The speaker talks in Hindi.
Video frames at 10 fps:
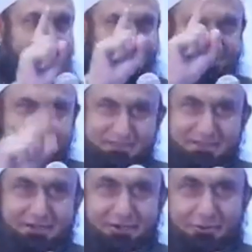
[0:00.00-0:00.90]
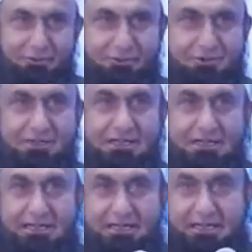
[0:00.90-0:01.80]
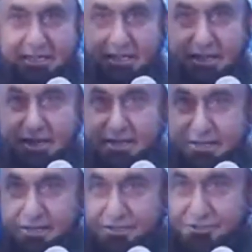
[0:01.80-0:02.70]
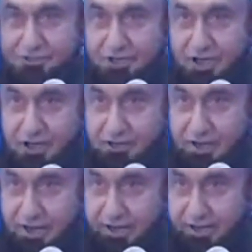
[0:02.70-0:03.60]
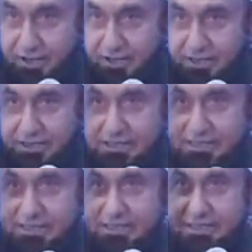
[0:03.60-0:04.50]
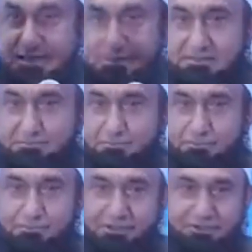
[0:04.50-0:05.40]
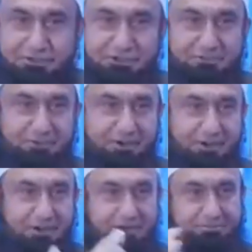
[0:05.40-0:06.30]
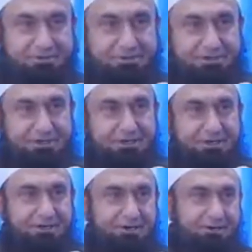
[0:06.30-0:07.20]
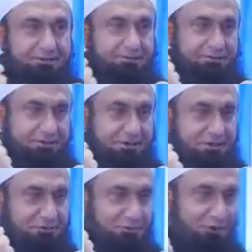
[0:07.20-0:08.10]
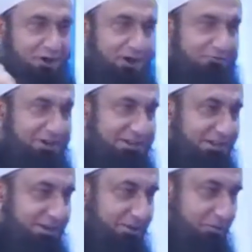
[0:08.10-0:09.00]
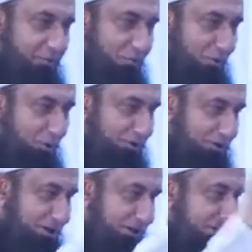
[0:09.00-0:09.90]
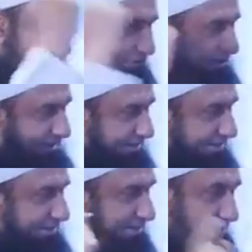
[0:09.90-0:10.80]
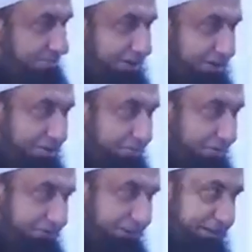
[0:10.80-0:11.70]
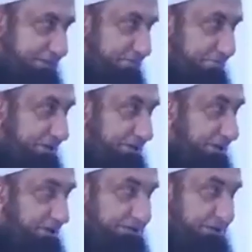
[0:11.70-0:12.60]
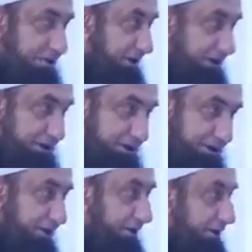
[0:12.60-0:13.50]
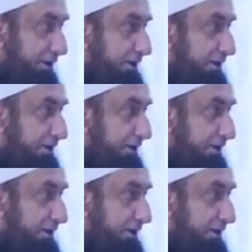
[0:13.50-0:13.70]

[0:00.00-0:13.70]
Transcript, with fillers: कोई कीमत नहीं होती ये एक निशान है कि इस बच्ची पर अब ये जो खामिंद है वो मौत तक ख़र्चा इसके ज़िम्मे है बीवी के ज़िम्मे ख़र्चा नहीं है